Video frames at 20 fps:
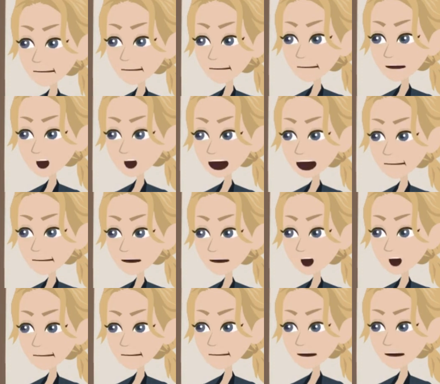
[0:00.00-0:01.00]
先ほ
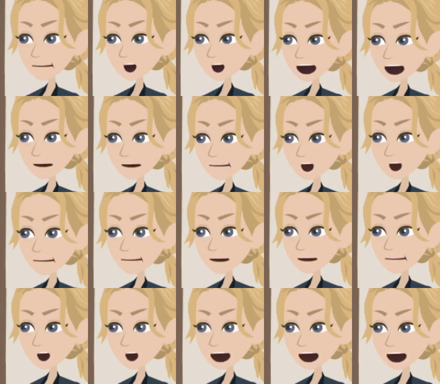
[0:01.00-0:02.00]
どお話しした家
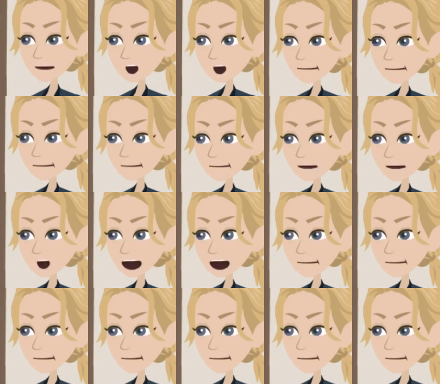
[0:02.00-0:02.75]
計調査では、